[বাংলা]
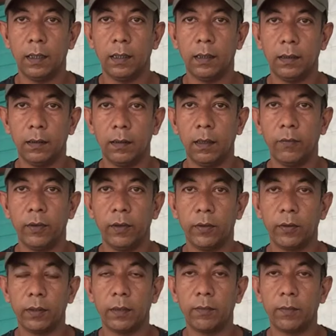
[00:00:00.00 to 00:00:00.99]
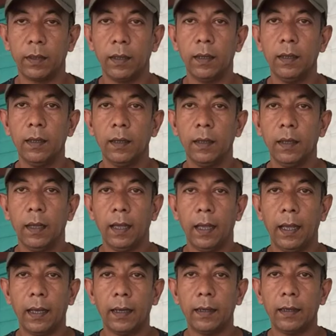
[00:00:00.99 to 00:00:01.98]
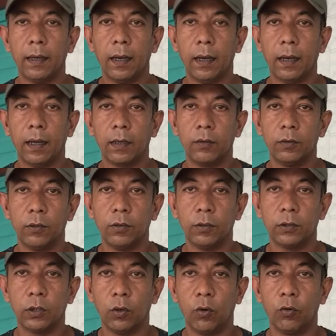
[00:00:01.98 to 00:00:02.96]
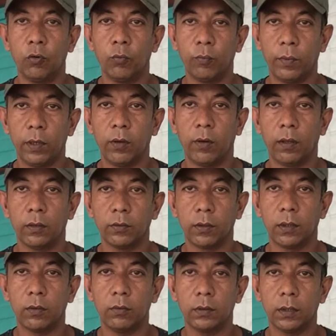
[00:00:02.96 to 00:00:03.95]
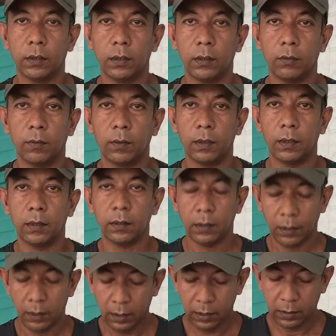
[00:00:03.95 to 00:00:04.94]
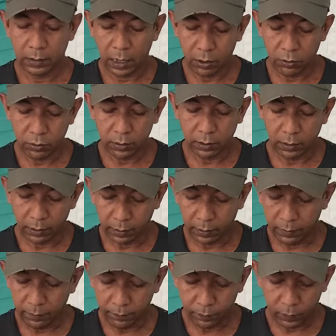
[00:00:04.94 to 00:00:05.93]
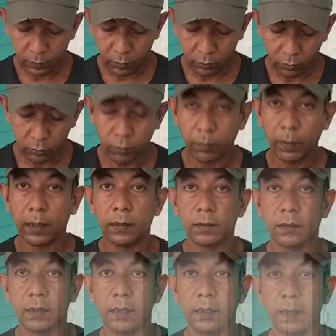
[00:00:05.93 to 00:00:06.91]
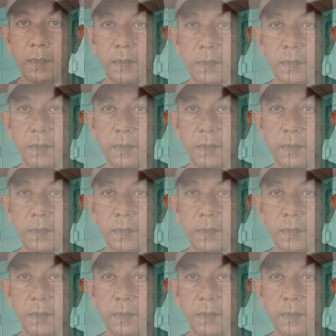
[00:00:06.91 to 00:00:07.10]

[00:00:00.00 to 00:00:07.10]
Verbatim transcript: এই এভিয়েটর গেম খেলে এক আর দুই হচ্ছে অনুপ্রেরণা যোগানো যাতে তোমাদের সাহসটা থাকে তো তোমরা স্ক্রিনে